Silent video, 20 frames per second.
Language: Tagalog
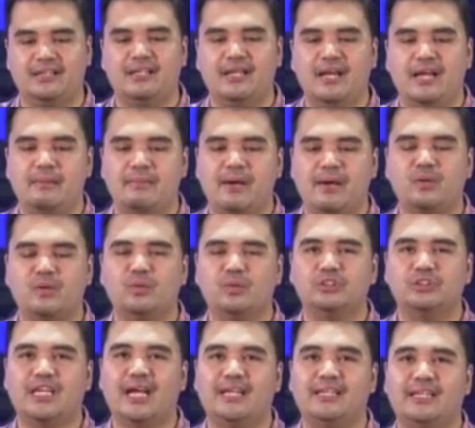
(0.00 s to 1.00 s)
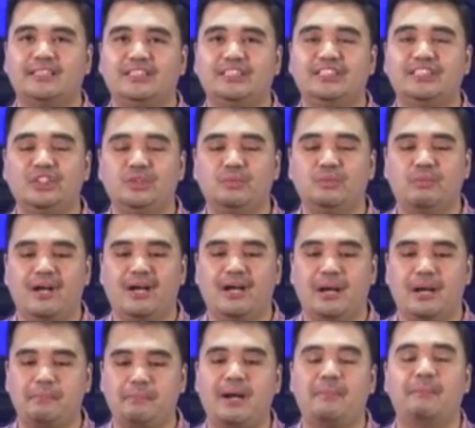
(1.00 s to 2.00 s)
parusahan ang sino mga
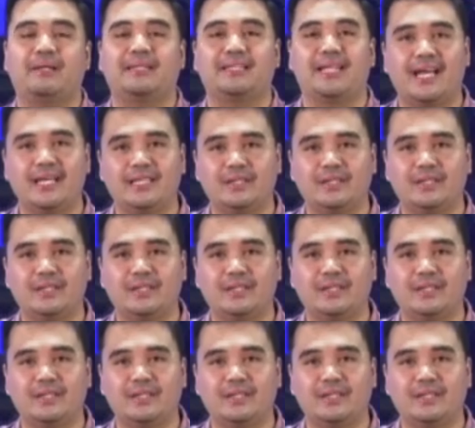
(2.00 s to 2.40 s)
papatay o